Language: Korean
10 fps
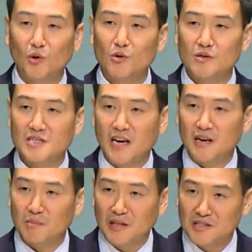교육을
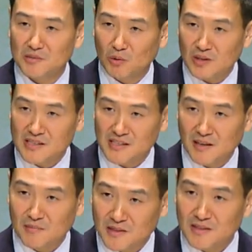잘 받지 못한
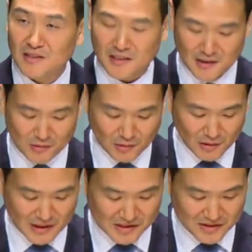
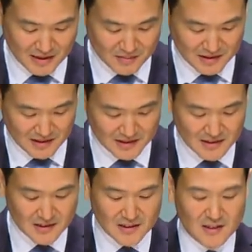사람들이라고 해석을 합니다.
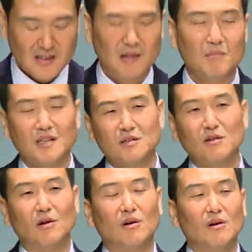
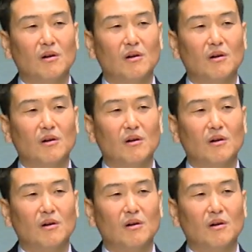한마디로